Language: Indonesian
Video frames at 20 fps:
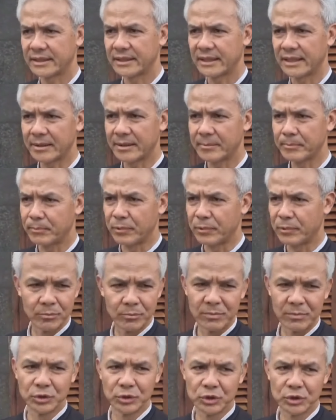Uh, belum
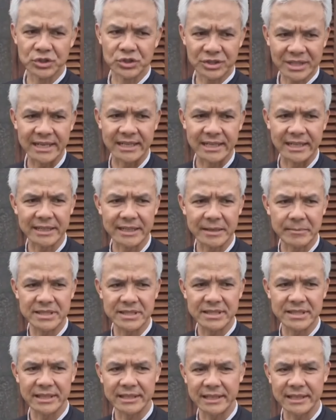memutuskan ya, tapi
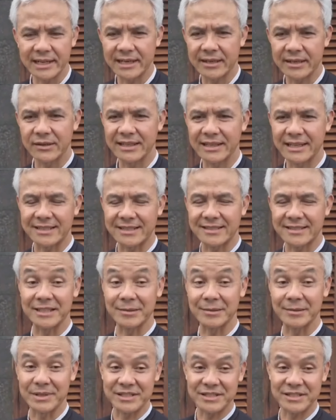saya kira kalau lihat
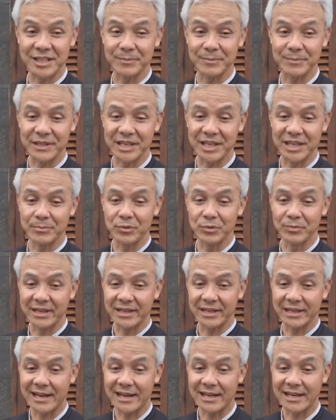statement-statementnya Bu
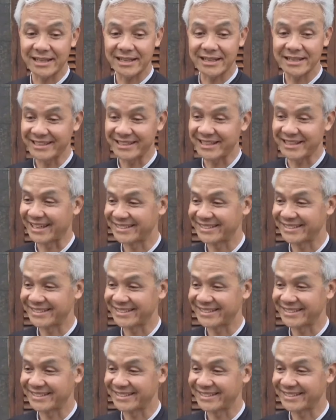Mega rasanya iya.